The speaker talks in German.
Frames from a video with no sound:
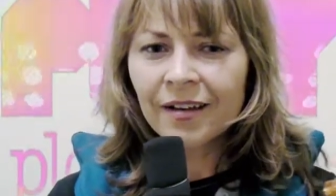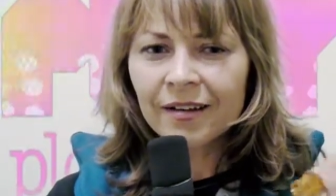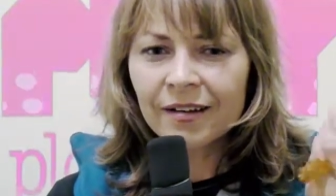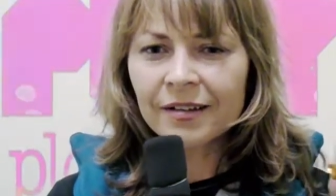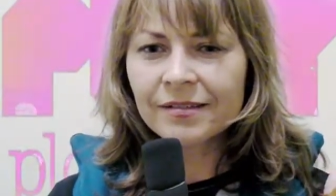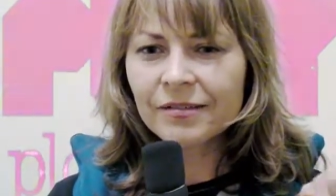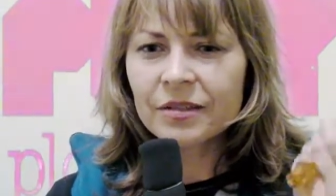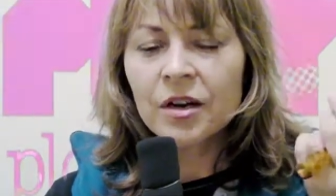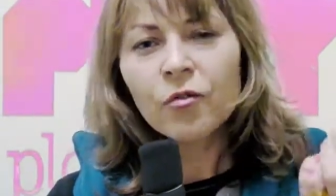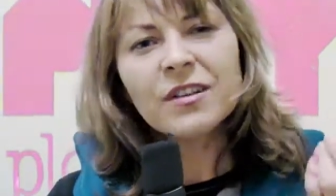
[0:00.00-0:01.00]
äh,
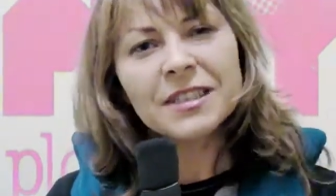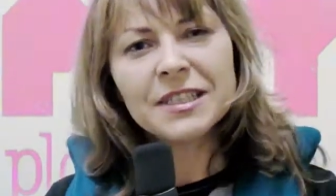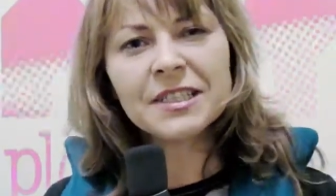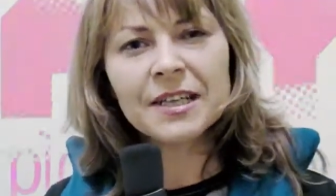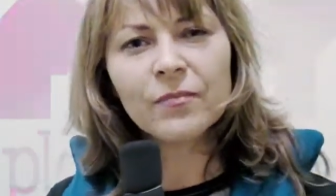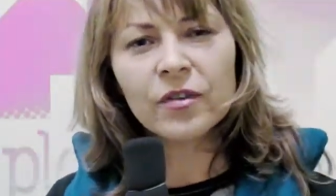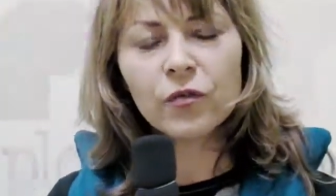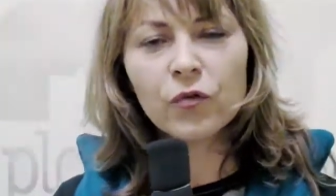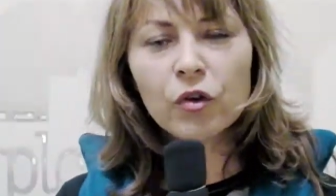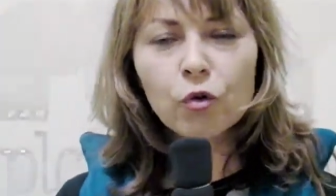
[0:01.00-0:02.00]
resistance
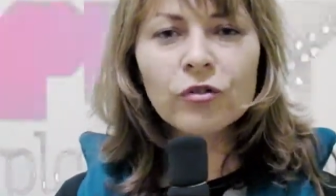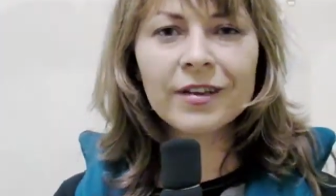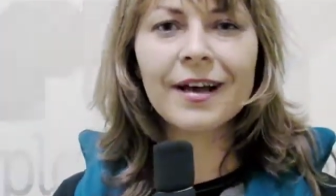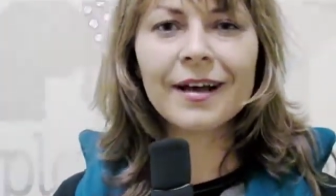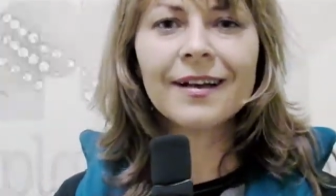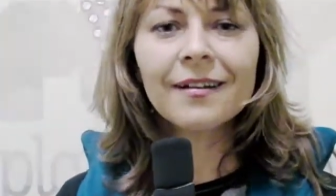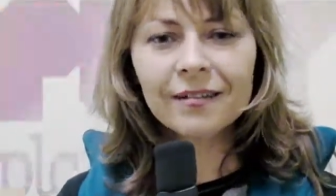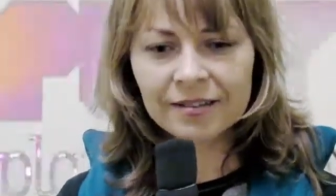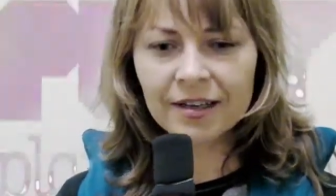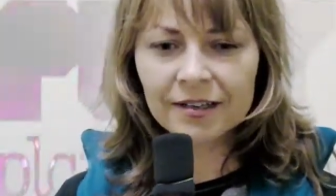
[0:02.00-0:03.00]
is futile,
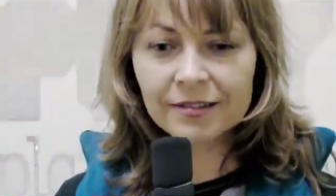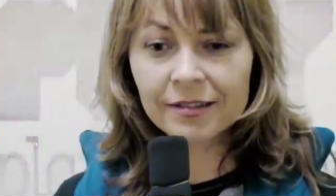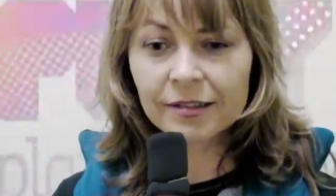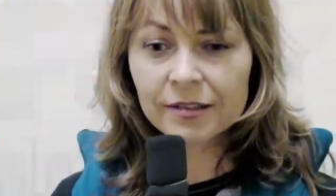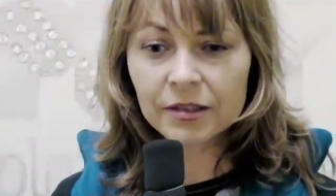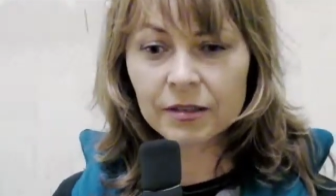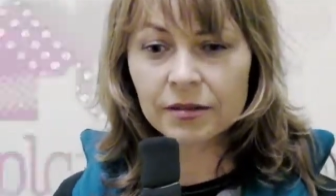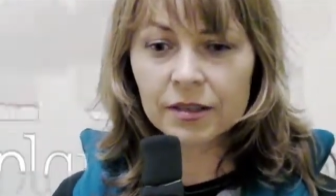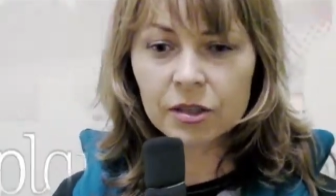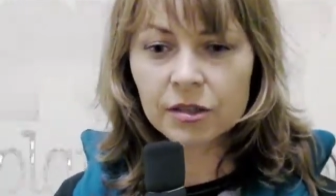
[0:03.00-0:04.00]
sagt der,
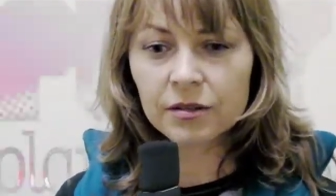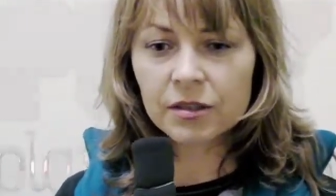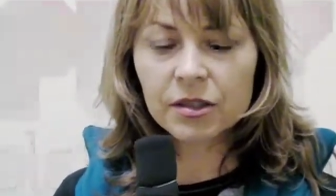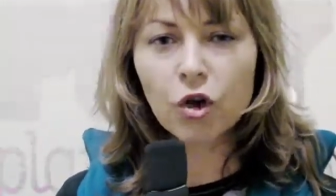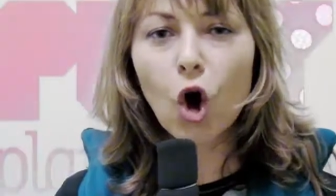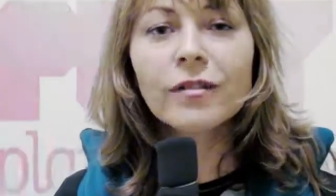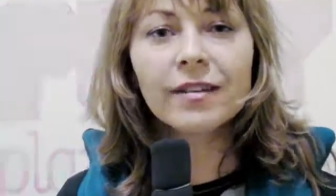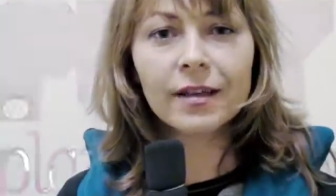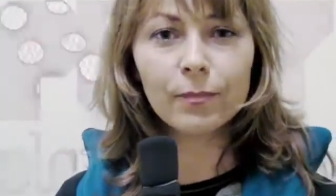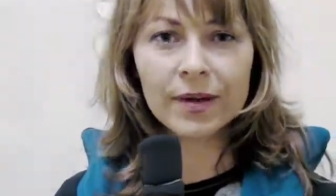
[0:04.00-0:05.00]
der, der
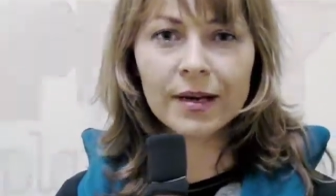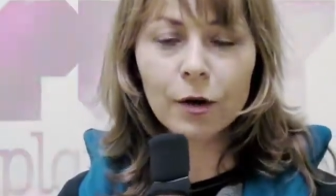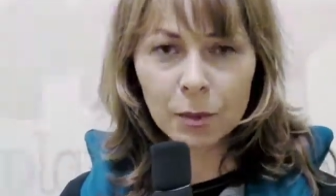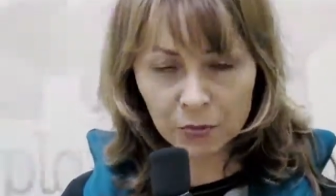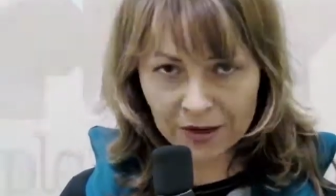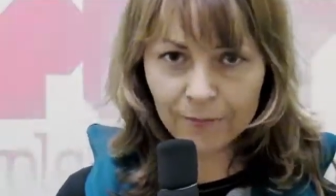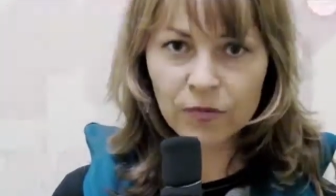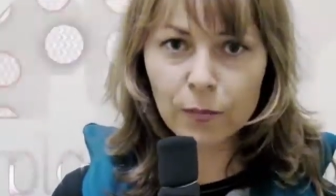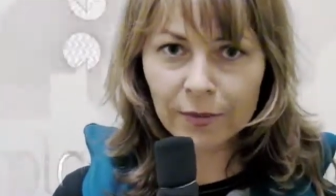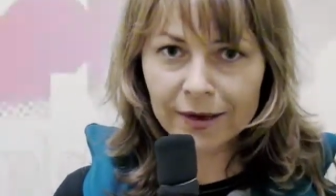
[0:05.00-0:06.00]
Scotty bei Raumschiff
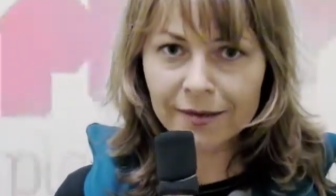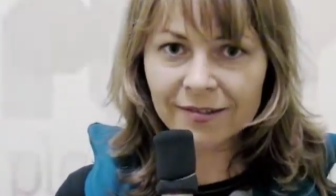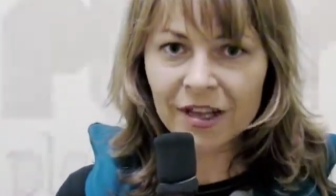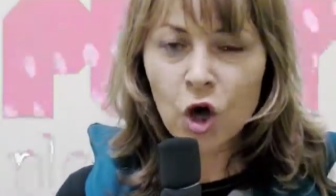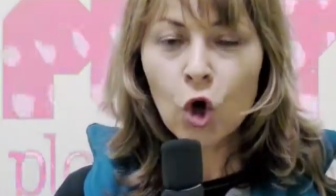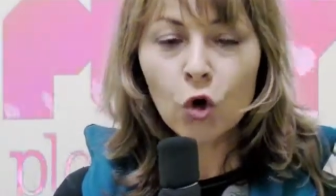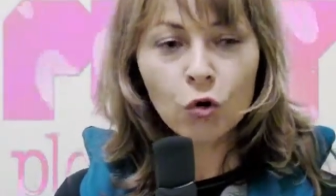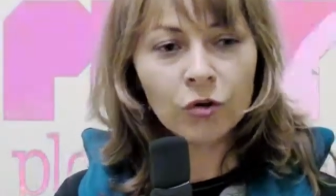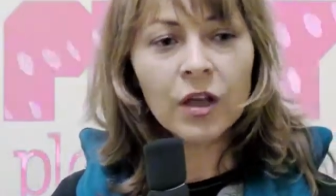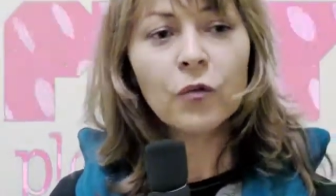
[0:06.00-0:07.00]
Enterprise.
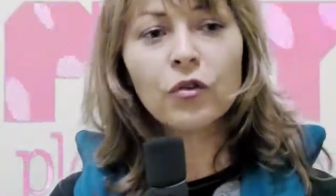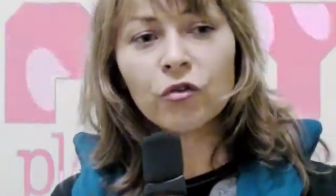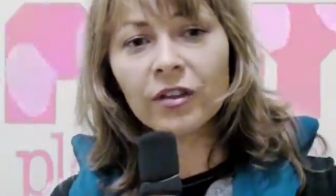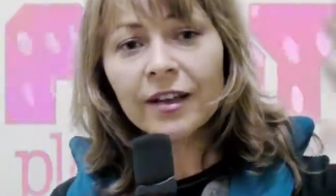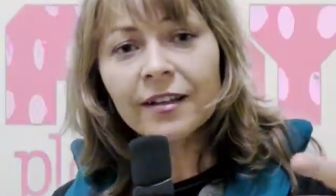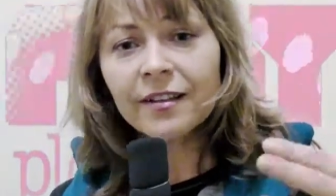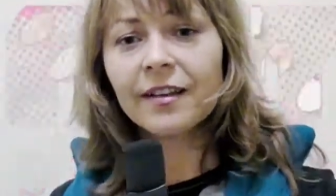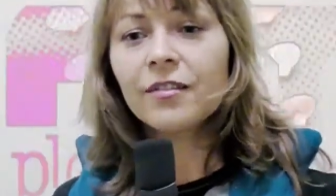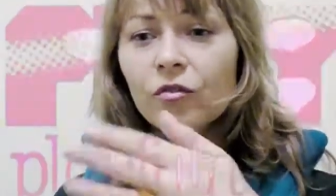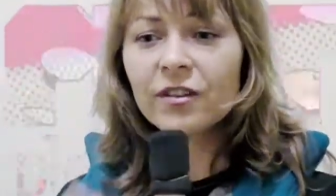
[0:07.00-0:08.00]
Und Futility
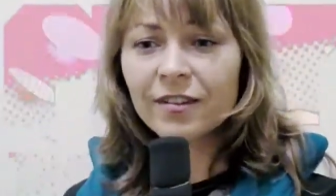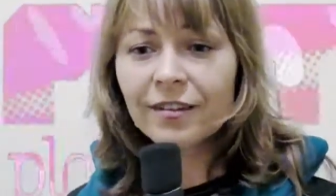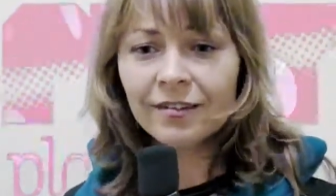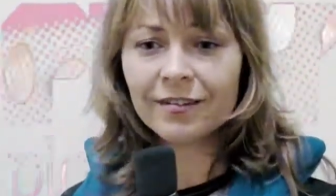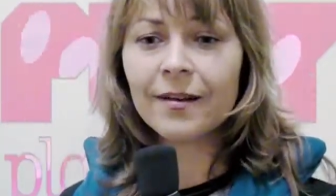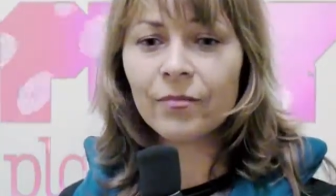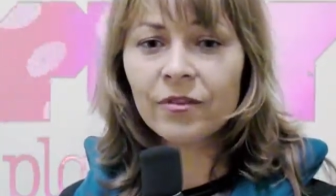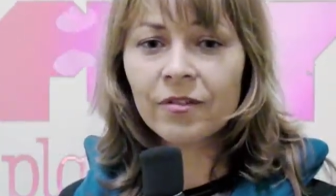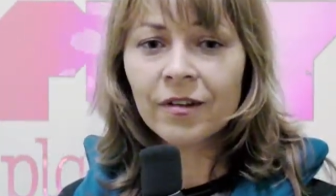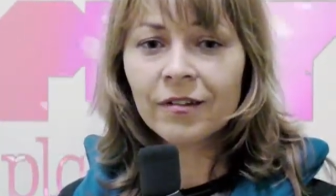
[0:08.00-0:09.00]
is
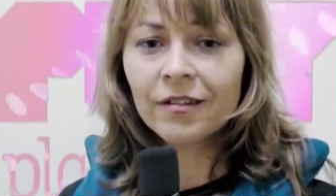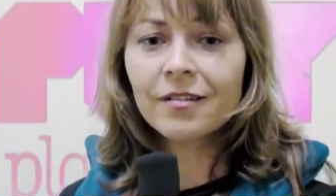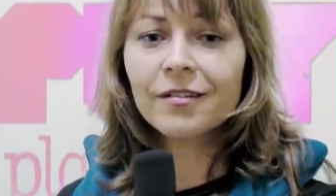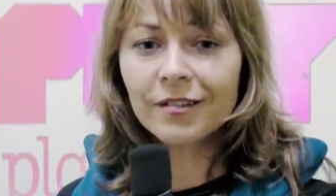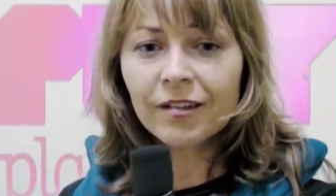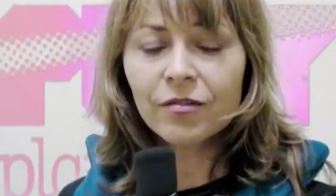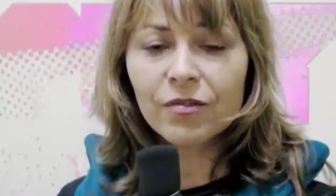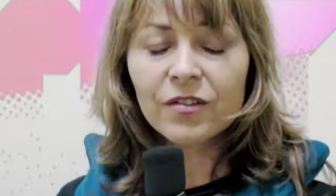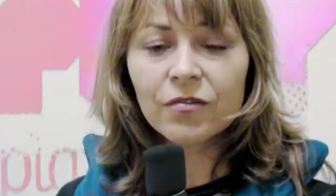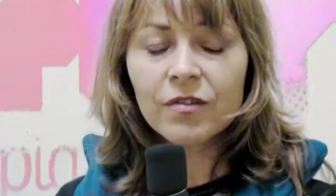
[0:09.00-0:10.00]
Resistance. Das ist das,
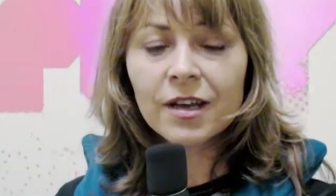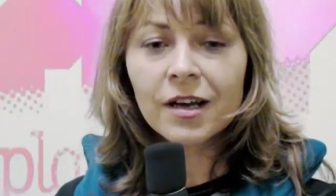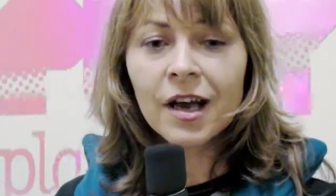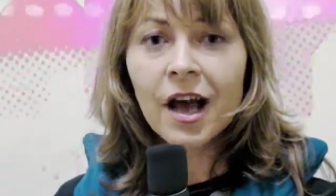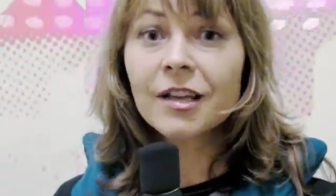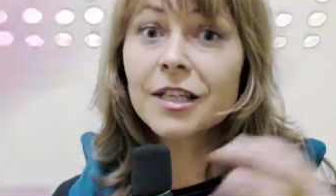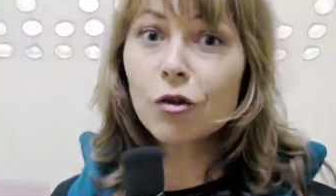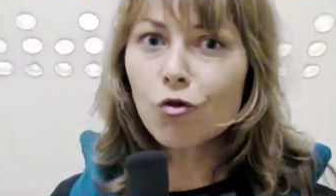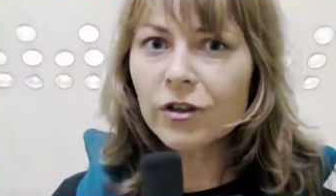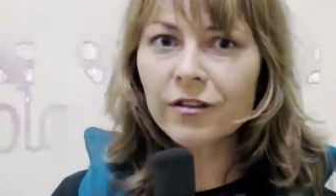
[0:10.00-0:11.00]
was wir als
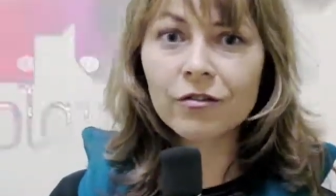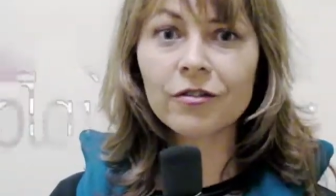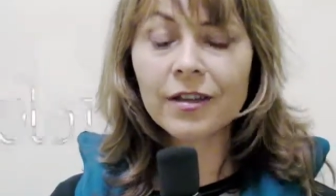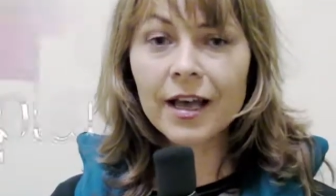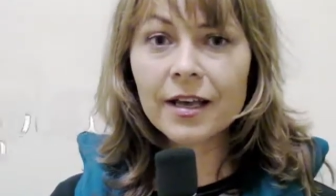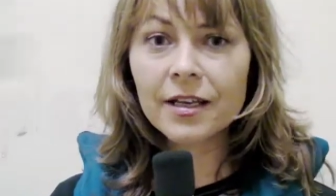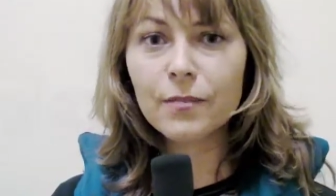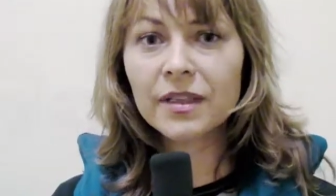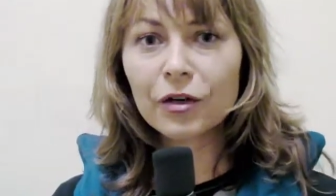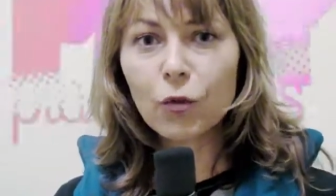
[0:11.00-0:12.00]
Ludic Society
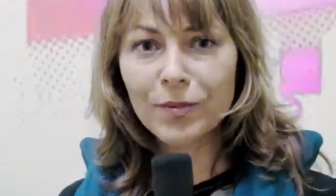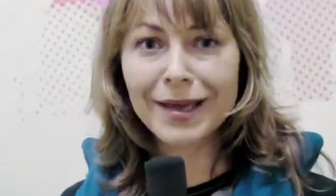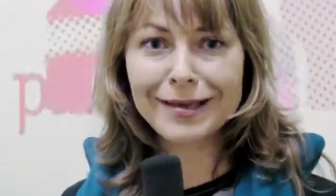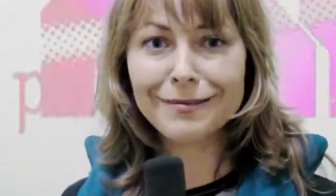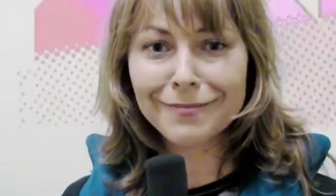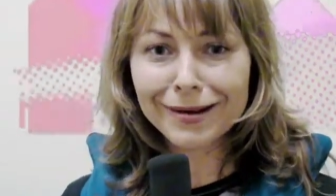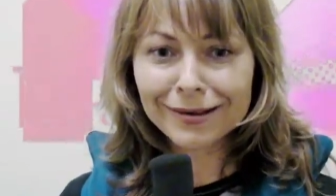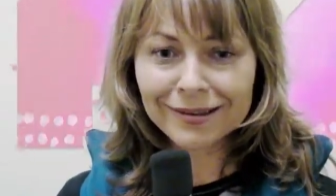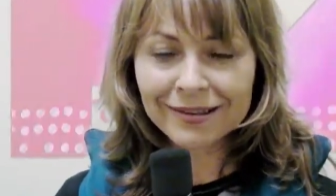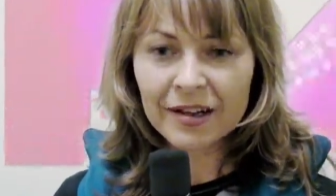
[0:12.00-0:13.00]
mit den Objekten machen.